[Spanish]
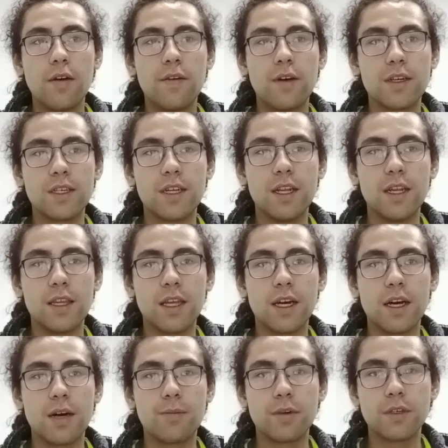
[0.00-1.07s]

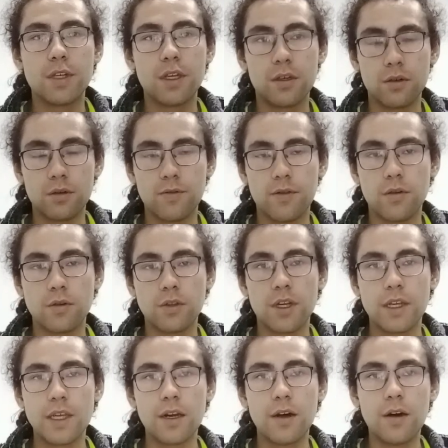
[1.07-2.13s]
facilita pues dichos flujos
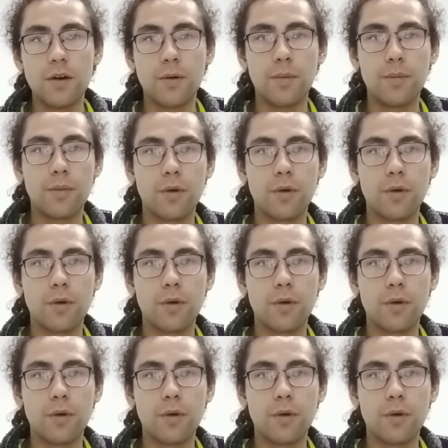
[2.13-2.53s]
de trabajo,